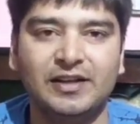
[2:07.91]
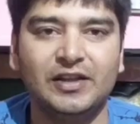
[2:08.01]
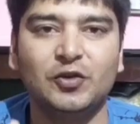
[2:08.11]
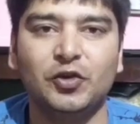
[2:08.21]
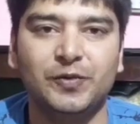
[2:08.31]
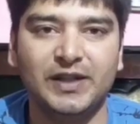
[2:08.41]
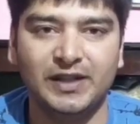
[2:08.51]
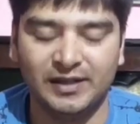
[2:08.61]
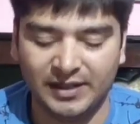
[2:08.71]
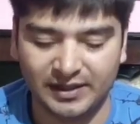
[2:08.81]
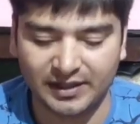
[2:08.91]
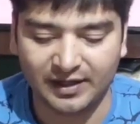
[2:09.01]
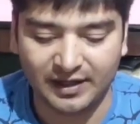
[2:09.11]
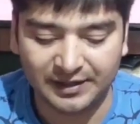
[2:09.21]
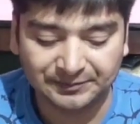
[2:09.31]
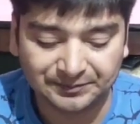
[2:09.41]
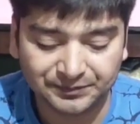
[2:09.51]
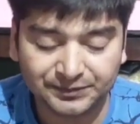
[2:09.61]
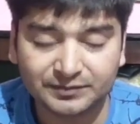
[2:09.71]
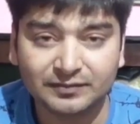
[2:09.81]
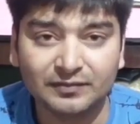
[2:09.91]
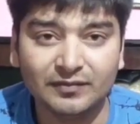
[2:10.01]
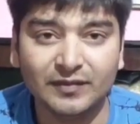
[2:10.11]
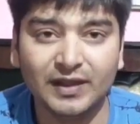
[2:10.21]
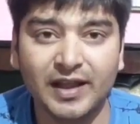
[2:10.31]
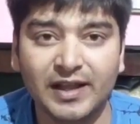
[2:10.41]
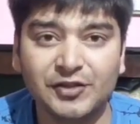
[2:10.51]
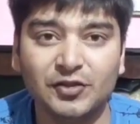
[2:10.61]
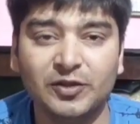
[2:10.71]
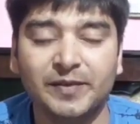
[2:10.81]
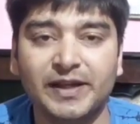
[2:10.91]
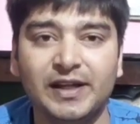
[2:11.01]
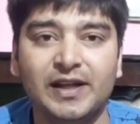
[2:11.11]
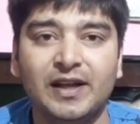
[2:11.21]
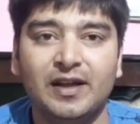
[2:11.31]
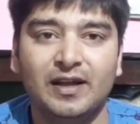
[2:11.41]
ये कोई भी नहीं दिखा रहा है एक्चुअल में